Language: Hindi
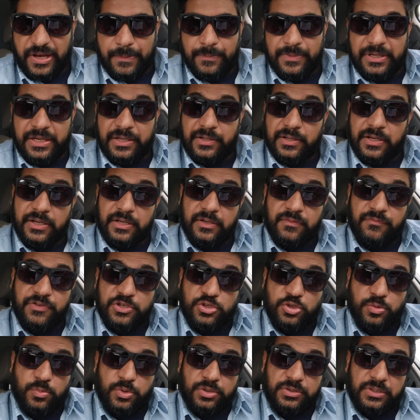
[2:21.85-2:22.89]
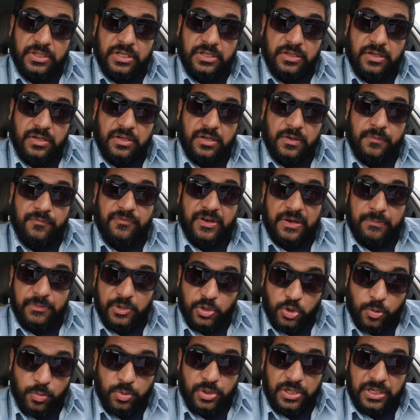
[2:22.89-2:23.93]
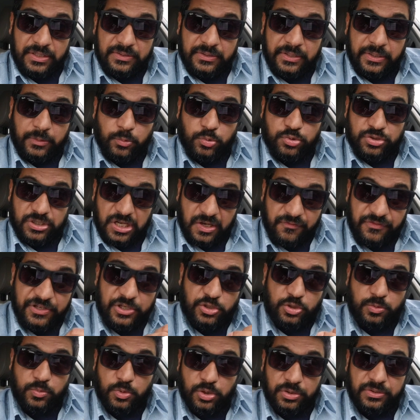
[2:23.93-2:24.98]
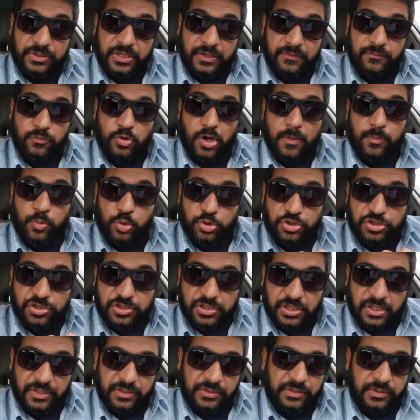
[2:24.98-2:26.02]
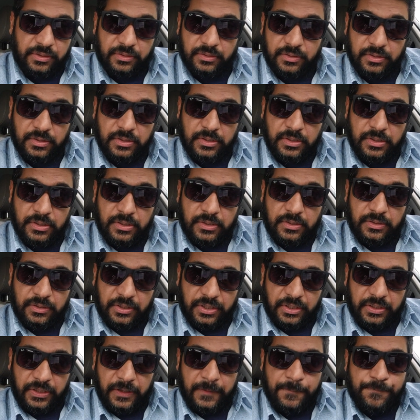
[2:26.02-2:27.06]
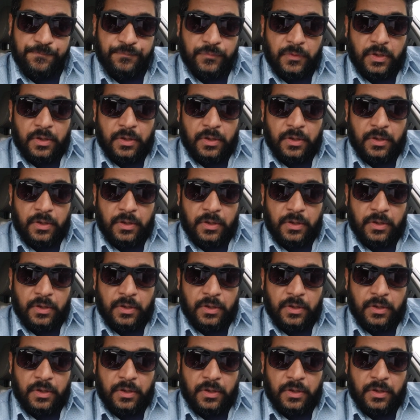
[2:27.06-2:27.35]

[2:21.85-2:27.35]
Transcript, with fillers: फैमिली का एक वीजूम होता है ना अगर आप फैमिली को बुलाते हैं उसका वीजूम होता है वो आपको चाहिए ठीक है